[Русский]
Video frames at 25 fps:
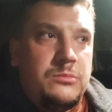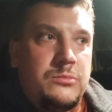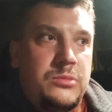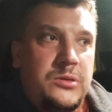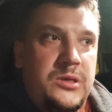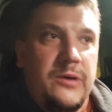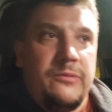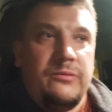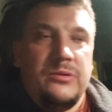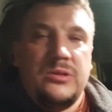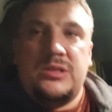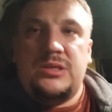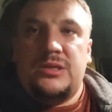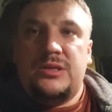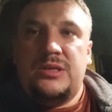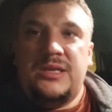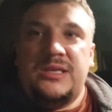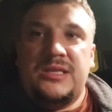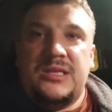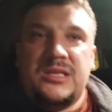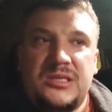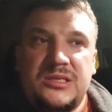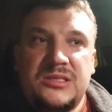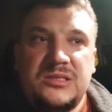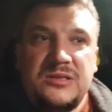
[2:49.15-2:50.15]
Я вот
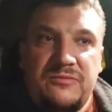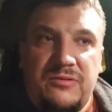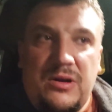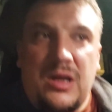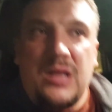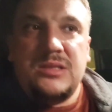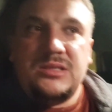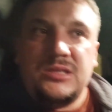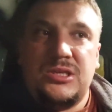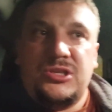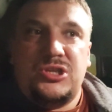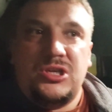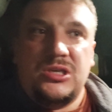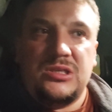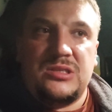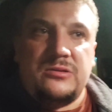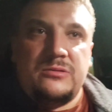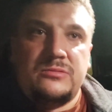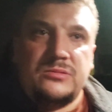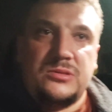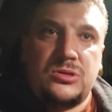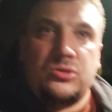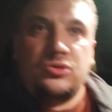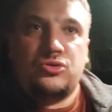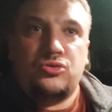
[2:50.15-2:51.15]
интересовался, честно
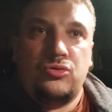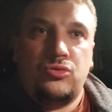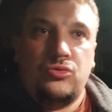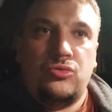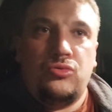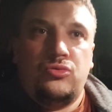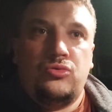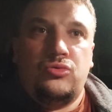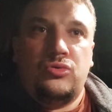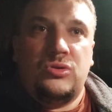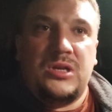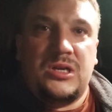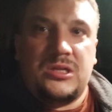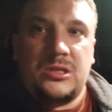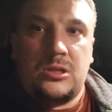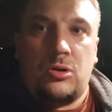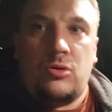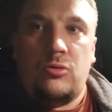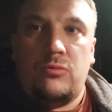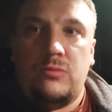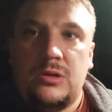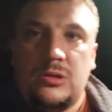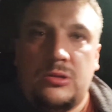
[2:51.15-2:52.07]
вам скажу, у докторов,